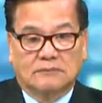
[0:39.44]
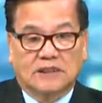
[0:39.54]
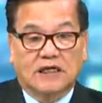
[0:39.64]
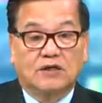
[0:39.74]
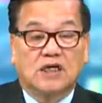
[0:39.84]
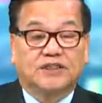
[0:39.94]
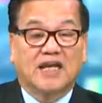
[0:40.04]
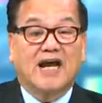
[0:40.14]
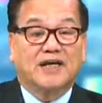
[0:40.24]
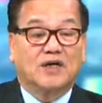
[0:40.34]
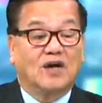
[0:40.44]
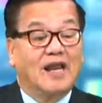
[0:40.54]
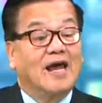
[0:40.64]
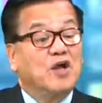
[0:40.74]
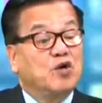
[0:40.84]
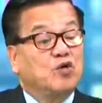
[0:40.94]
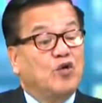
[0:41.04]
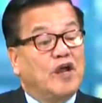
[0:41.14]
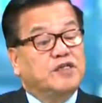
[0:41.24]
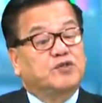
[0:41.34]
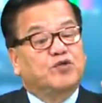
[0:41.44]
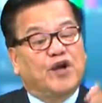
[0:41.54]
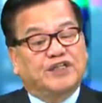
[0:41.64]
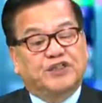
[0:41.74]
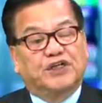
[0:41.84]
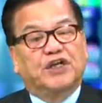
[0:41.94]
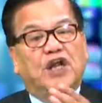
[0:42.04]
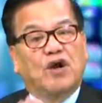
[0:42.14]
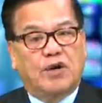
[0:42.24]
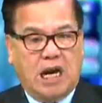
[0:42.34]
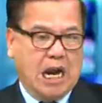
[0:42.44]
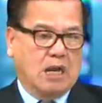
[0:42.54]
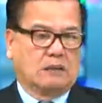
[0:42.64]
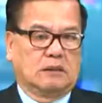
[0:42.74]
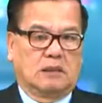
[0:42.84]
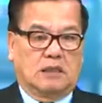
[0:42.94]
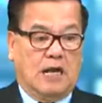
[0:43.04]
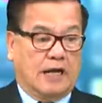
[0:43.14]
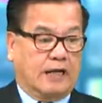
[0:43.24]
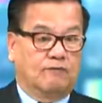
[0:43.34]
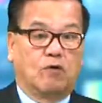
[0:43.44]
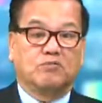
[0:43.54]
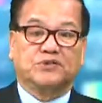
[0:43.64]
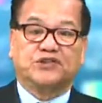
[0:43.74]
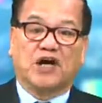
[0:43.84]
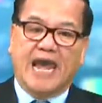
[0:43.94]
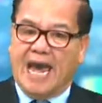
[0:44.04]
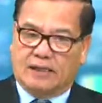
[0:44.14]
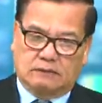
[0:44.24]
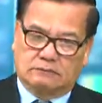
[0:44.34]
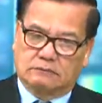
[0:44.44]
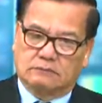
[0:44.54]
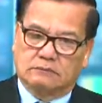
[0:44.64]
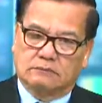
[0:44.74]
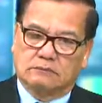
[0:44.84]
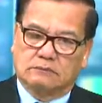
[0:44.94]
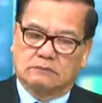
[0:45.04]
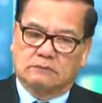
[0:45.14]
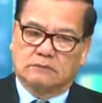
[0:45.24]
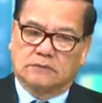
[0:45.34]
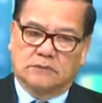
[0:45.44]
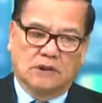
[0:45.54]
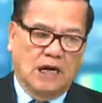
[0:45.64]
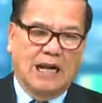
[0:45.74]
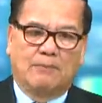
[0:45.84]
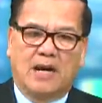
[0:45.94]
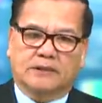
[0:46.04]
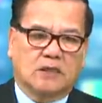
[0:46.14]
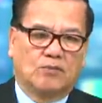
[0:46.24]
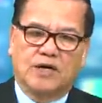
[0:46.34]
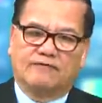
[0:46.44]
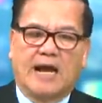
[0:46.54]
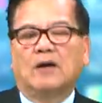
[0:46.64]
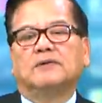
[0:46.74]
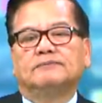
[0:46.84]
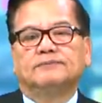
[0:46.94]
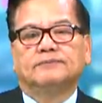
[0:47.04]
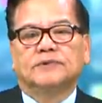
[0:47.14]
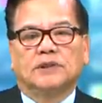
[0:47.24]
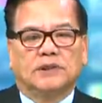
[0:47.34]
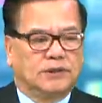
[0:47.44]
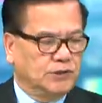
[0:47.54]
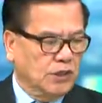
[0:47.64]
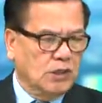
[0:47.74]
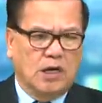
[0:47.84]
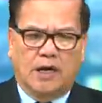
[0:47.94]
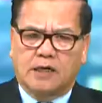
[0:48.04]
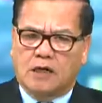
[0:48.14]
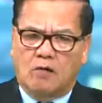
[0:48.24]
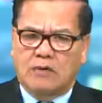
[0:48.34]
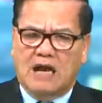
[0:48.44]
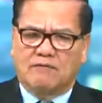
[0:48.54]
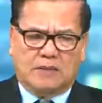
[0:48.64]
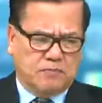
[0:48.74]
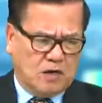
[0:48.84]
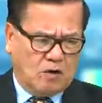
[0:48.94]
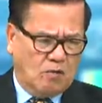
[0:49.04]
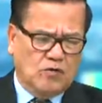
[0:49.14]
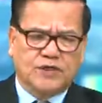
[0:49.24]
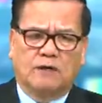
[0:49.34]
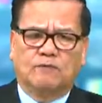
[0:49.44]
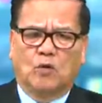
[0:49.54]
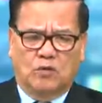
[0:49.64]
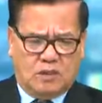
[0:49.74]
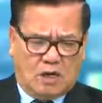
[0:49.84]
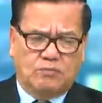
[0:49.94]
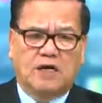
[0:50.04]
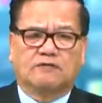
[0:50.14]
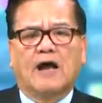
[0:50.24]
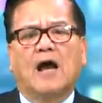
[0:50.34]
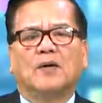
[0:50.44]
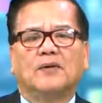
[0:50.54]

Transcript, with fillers: Cái tiếng Anh nó gọi là restricted area là cái vùng giới hạn người lạ mặt không được vào những người không lạ mặt mà không có nhiệm vụ không được vào